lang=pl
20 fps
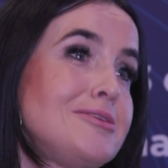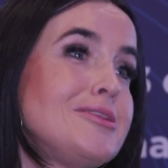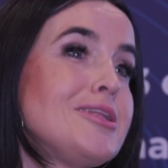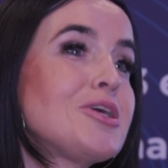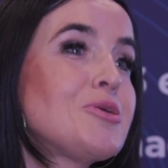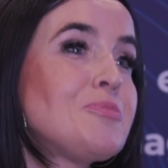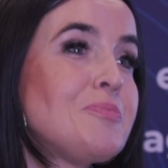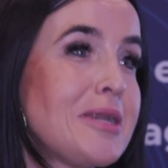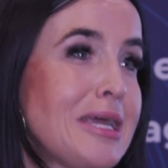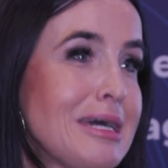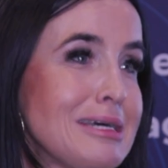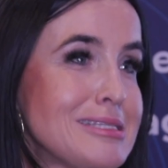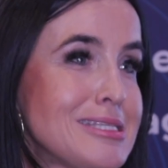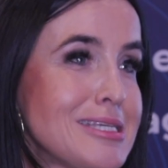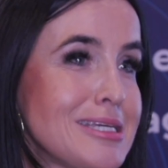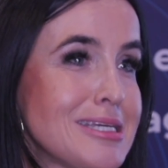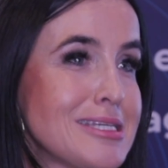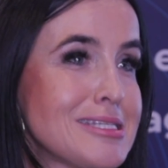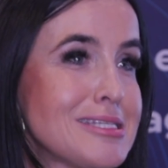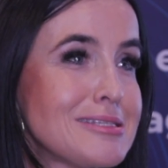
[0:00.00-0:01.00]
Rynek
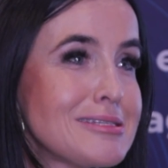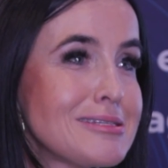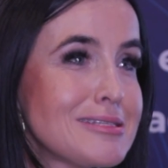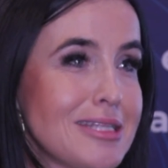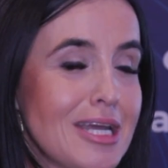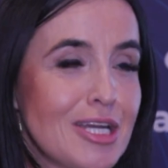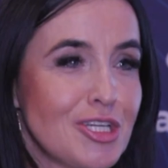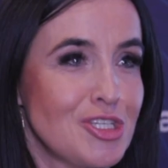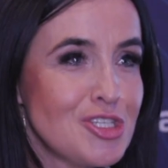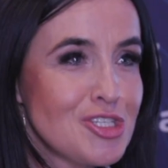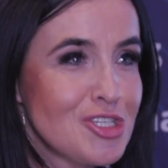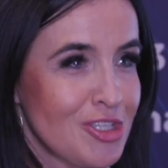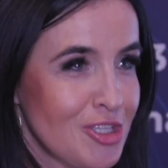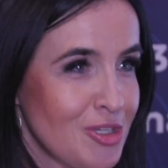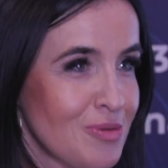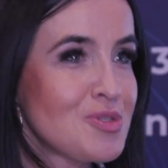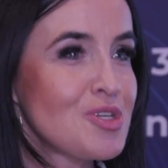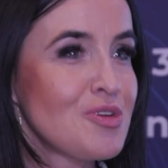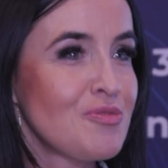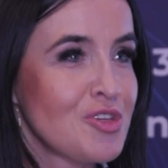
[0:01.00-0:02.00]
pracy jest taki, że
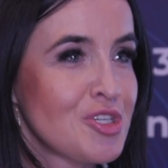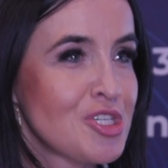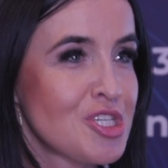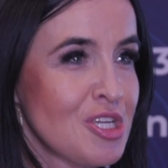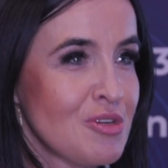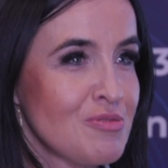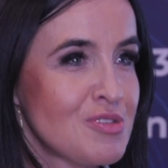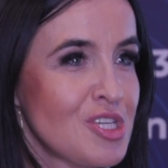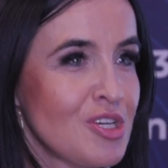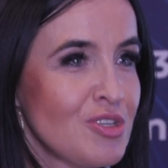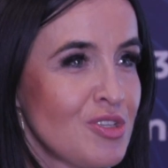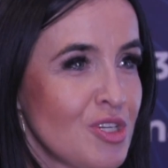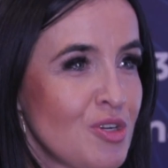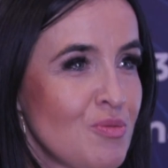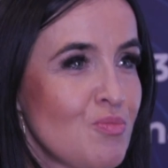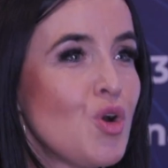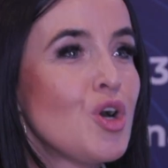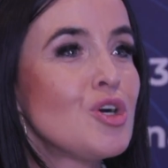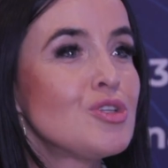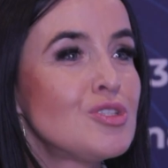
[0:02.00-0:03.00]
dobrze
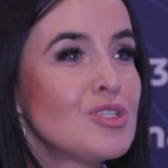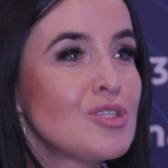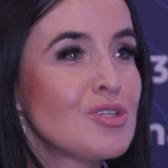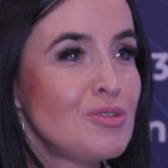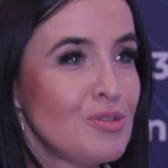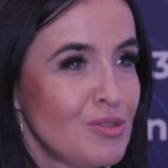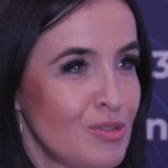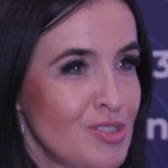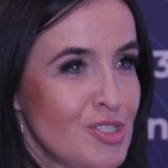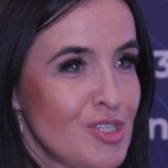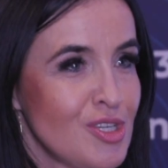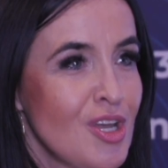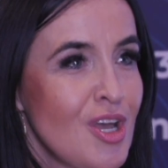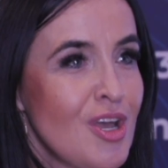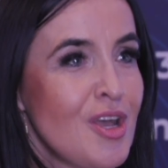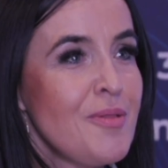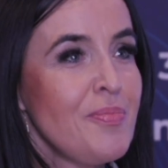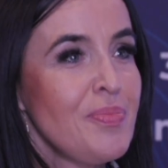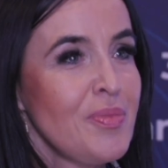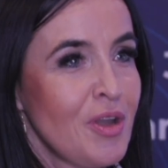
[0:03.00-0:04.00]
wykształconych młodych ludzi,
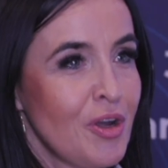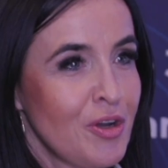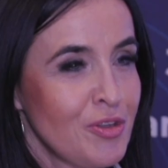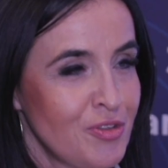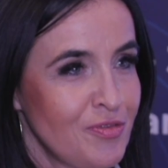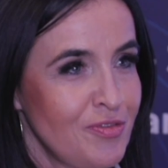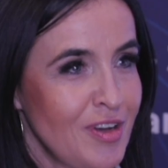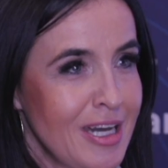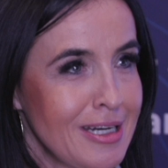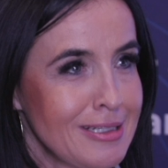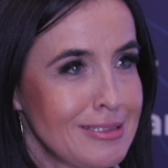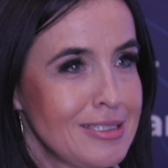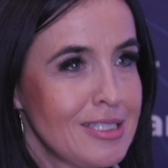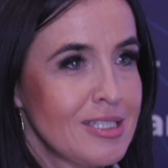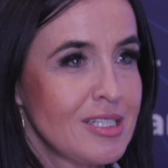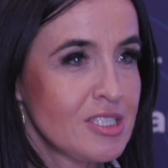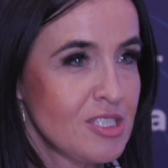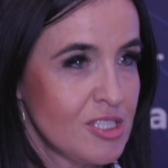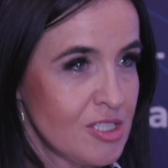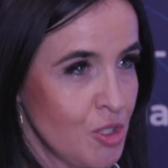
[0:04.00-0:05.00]

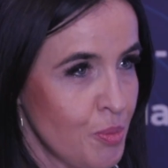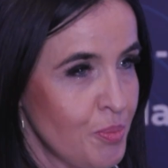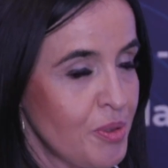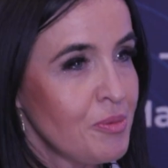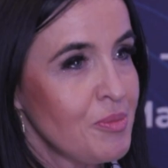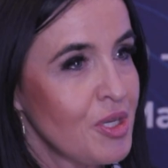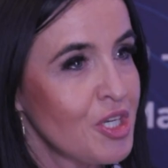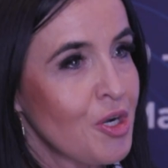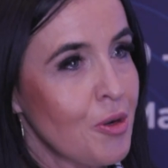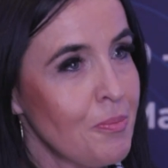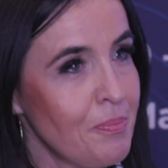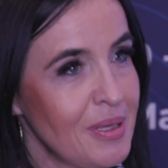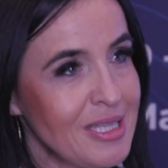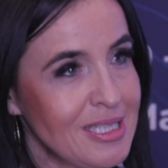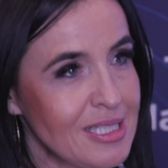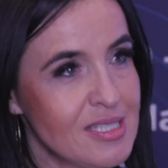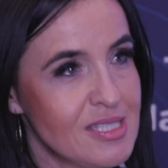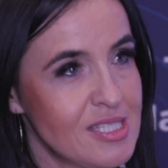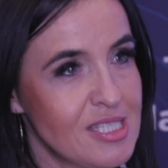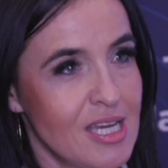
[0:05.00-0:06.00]
otwartych, z dobrymi
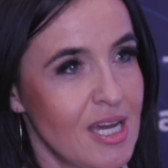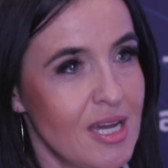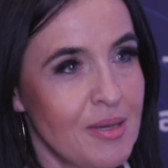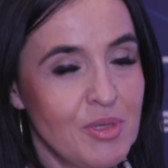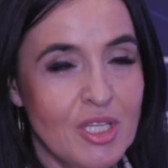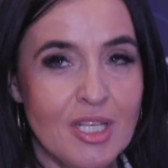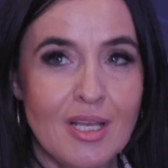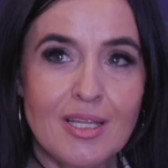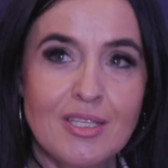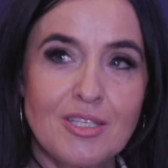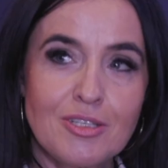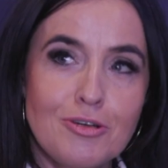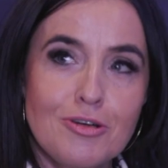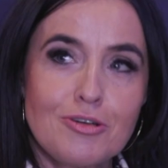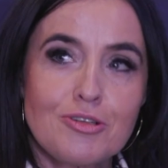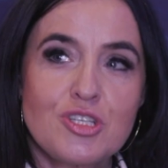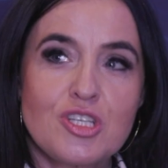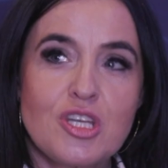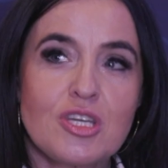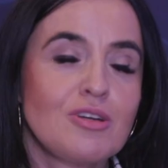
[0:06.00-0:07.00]
kompetencjami,
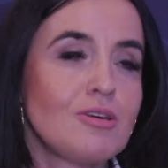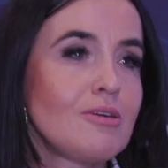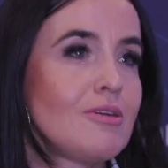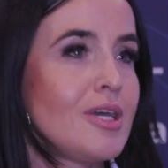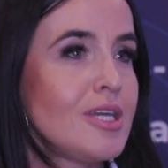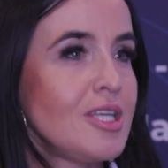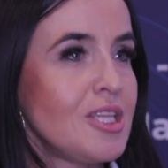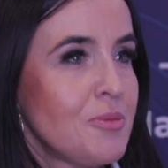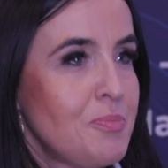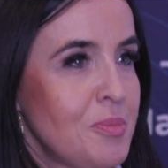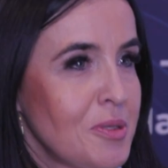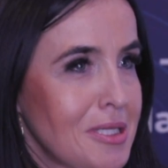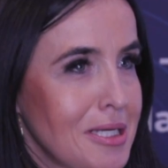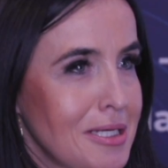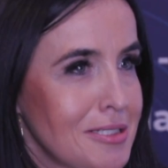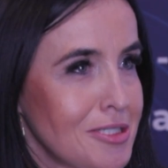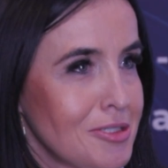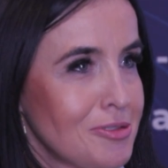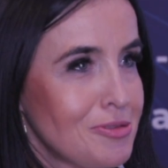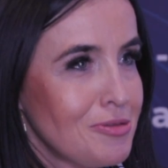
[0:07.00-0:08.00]
dlatego że kolejne
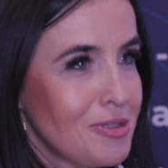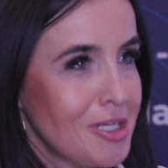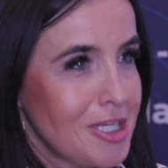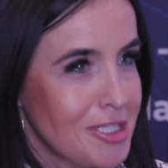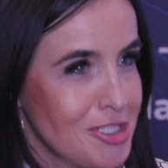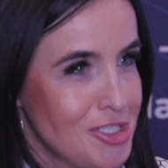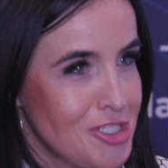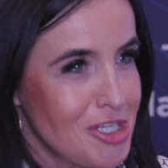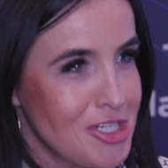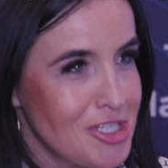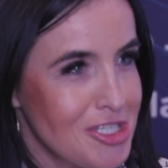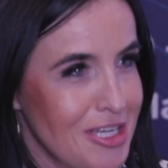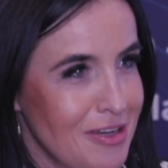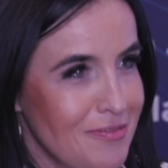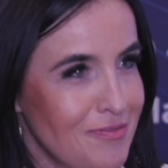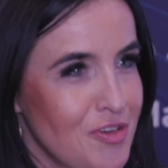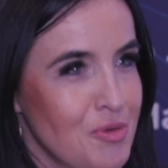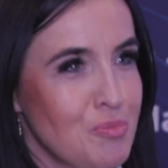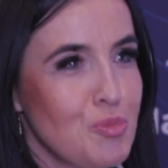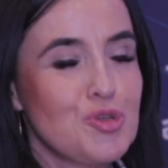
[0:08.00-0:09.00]
pytanie, które gdzieś
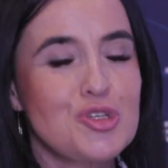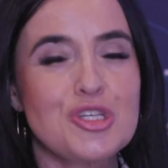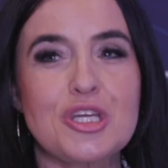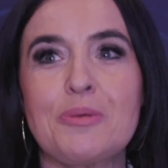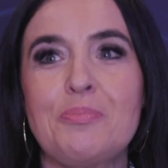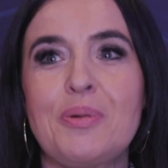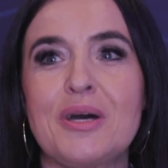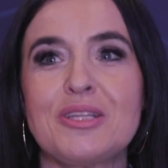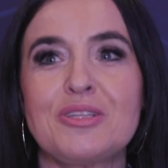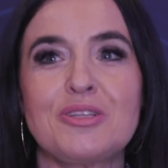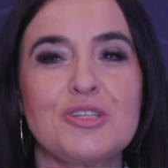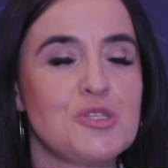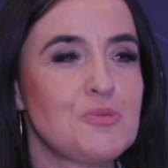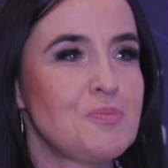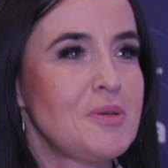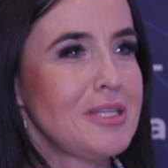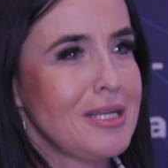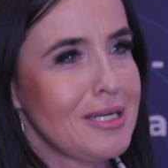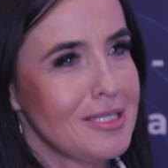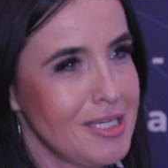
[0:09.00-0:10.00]
tam wymusza Pan, to
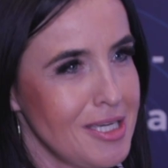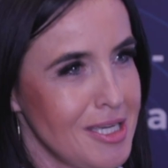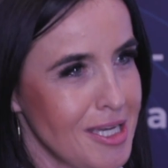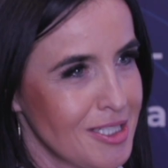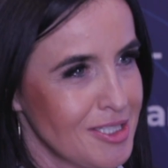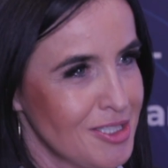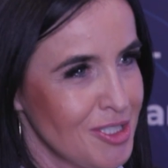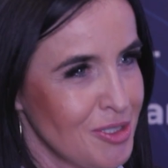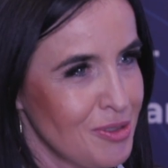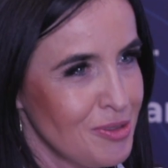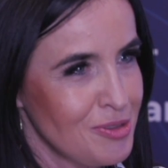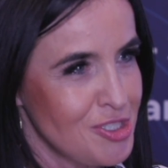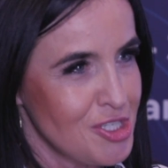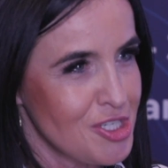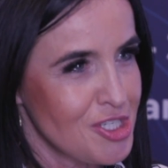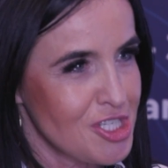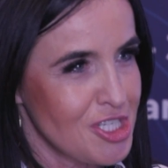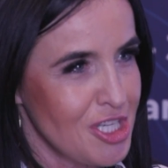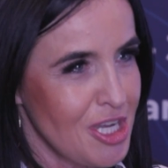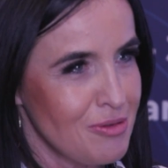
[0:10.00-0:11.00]
jest pytanie, jak tych
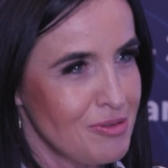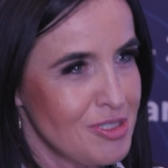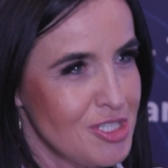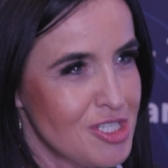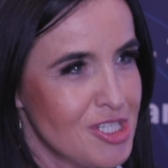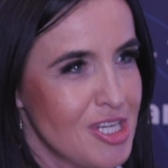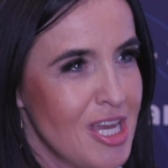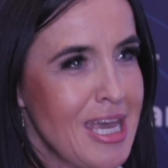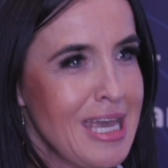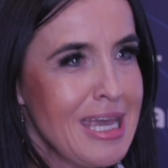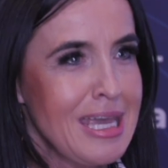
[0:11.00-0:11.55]
ludzi kształcić.